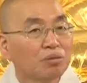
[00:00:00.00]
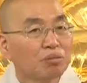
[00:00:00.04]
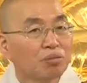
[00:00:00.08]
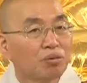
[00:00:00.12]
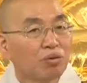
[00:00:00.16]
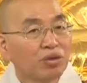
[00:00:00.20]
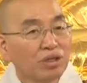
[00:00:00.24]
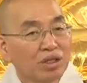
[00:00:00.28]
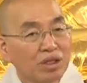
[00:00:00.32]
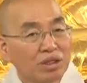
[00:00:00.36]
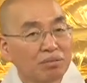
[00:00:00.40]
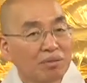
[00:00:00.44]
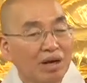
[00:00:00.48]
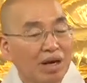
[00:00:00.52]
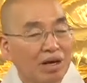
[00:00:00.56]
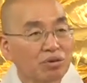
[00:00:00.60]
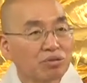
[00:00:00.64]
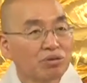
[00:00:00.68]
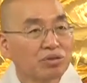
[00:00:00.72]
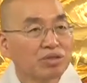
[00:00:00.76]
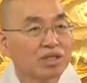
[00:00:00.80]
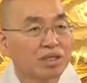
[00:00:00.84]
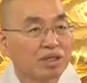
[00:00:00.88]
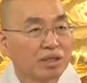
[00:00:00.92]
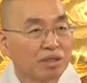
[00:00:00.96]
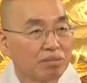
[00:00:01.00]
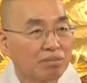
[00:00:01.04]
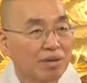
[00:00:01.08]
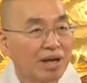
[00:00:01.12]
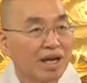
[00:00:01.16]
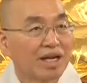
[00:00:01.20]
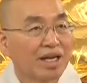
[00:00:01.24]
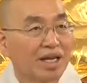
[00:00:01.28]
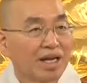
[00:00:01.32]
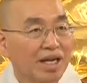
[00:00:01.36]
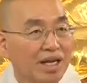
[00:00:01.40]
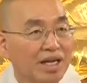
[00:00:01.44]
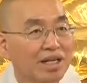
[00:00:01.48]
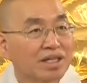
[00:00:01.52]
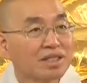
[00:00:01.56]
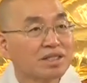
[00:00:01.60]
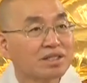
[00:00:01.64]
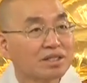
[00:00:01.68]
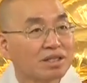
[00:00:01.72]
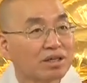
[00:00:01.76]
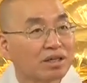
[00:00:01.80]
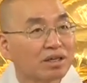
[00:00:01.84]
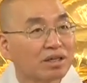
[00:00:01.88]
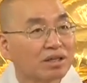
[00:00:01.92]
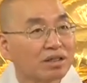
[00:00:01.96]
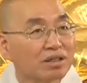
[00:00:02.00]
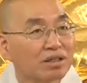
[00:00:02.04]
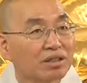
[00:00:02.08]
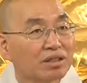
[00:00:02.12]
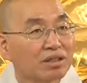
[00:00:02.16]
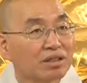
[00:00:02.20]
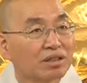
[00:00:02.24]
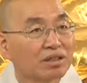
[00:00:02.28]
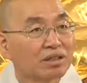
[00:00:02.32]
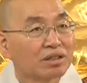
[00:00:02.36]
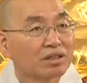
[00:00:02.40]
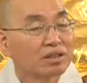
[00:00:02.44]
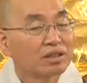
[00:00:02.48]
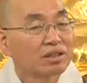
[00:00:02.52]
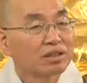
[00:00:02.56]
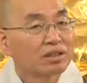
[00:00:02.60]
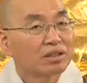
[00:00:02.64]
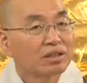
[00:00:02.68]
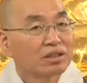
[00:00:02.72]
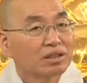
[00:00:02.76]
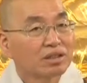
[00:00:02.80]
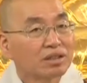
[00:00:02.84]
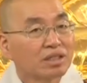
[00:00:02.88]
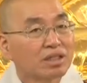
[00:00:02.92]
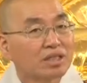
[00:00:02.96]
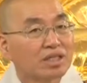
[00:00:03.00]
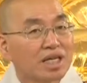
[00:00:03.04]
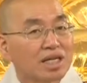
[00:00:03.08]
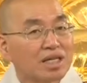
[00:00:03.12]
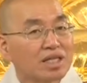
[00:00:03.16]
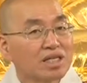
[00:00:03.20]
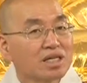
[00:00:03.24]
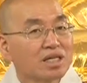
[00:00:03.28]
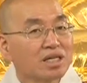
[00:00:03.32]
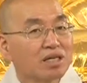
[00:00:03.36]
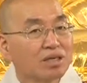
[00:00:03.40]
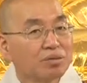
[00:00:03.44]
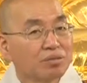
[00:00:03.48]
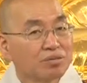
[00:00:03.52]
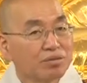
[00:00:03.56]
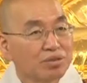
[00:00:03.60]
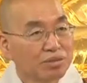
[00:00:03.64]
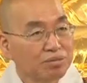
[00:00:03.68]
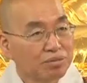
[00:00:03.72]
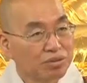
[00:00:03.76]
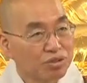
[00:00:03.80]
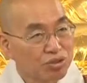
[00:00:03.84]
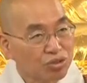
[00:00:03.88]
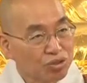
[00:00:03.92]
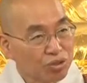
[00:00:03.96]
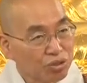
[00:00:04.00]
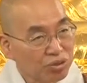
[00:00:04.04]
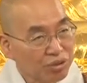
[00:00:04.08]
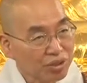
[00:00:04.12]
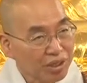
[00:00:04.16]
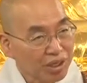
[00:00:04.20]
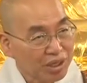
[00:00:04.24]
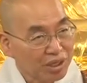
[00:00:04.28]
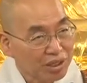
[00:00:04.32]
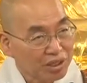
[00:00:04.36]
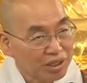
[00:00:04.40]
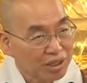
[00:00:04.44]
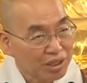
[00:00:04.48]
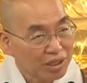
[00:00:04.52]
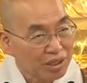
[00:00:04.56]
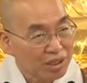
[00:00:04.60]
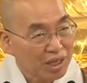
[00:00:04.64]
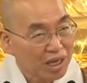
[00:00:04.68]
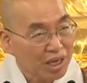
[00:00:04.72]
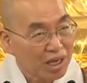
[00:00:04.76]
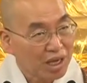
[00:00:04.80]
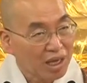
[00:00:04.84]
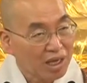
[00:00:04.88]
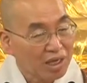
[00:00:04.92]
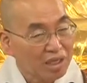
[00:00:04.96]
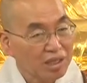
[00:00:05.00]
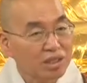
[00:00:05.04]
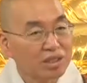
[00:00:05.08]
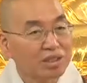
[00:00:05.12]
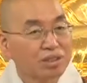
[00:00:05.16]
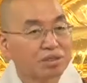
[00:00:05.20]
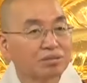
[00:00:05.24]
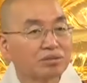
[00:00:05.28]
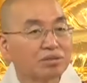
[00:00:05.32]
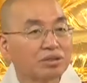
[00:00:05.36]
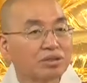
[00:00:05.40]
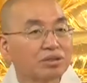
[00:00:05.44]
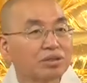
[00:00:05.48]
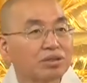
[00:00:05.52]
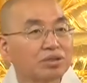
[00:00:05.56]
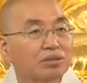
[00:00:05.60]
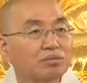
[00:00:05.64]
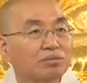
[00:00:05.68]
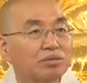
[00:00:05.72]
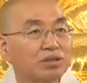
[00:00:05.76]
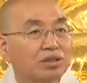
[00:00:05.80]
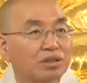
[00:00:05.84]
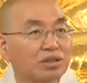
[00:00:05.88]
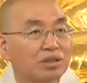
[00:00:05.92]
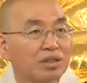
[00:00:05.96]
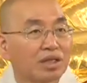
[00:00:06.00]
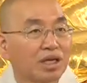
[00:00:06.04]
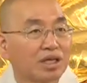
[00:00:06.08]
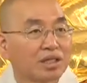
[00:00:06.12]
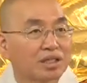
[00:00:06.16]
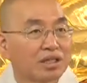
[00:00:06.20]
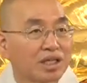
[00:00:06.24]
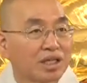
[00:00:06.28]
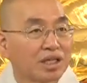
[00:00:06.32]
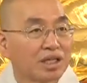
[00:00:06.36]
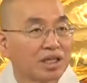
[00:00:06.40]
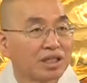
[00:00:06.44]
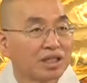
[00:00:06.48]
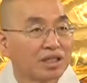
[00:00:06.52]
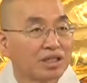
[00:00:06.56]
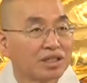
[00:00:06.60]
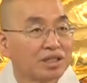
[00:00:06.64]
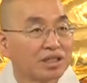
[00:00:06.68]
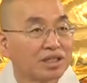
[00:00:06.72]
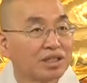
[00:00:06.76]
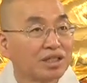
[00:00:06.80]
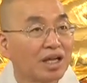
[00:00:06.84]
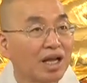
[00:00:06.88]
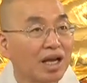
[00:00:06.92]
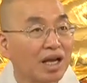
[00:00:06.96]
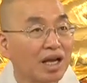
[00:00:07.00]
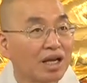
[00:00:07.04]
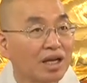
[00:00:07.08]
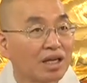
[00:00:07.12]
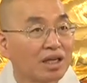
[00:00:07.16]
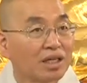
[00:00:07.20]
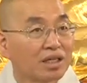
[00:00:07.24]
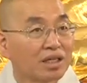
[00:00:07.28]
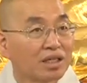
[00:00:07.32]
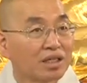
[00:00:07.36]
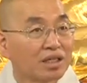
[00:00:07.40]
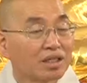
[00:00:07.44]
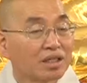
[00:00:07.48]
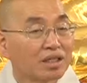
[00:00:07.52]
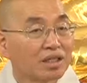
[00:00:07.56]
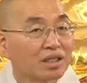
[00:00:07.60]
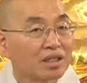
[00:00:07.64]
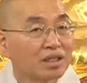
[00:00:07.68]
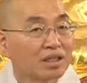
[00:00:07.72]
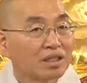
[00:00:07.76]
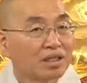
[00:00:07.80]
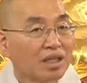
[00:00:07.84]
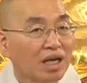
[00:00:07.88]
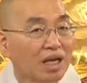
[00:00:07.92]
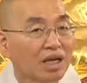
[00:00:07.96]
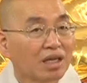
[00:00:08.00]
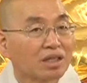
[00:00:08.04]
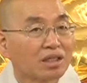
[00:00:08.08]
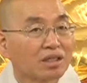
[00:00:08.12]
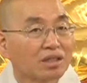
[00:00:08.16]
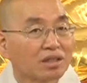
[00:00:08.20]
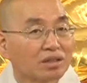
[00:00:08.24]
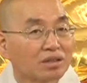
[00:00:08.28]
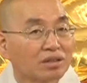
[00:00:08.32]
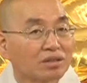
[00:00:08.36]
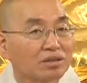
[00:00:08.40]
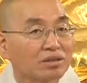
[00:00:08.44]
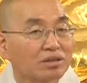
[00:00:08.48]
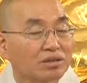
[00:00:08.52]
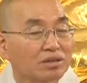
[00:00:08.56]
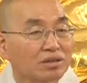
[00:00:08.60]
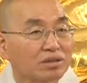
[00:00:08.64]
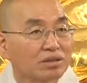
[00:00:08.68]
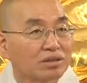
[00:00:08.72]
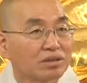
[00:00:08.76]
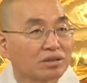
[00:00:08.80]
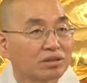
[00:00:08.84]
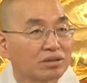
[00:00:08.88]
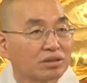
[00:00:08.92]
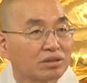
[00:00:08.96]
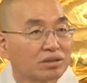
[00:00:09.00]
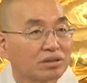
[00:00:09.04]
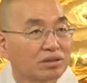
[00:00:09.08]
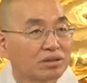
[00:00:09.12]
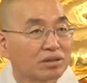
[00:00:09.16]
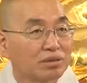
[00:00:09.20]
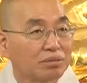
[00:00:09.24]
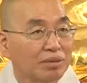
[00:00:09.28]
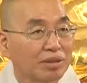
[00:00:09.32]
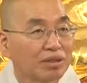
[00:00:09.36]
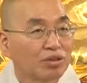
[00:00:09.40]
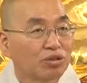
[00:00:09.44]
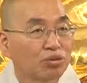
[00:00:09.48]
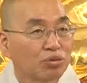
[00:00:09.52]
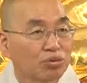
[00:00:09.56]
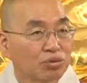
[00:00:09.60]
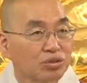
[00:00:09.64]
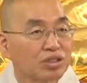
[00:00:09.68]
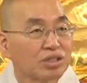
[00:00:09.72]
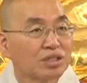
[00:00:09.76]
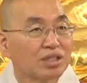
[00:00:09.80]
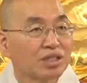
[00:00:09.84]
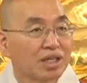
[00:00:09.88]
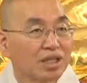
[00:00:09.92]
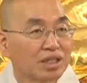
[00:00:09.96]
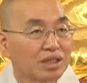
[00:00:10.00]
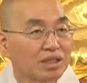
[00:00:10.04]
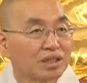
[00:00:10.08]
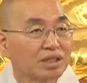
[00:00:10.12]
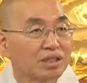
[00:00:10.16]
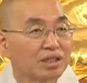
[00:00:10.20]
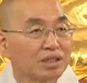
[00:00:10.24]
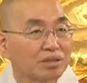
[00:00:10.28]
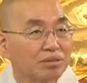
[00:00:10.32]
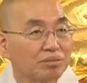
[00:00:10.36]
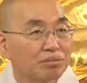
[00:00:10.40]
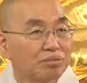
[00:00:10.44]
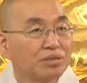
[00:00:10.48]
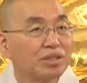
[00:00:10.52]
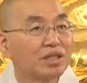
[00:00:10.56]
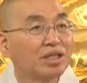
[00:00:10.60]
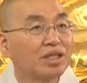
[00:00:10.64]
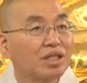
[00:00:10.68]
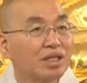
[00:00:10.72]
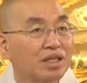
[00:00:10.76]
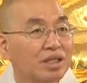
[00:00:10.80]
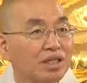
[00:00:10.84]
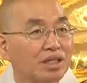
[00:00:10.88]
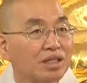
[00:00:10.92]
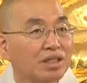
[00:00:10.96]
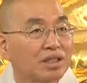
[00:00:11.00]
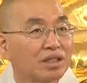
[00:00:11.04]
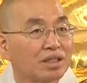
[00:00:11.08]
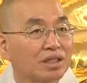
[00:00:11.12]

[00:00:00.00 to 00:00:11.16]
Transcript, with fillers: 본인이 마음고생을 많이 했어. 근데 자녀가 없으면 초기에 이런 게 딱 있으면 처음부터 애 생기기 전에 딱 그, 그만뒀어야지. 미리.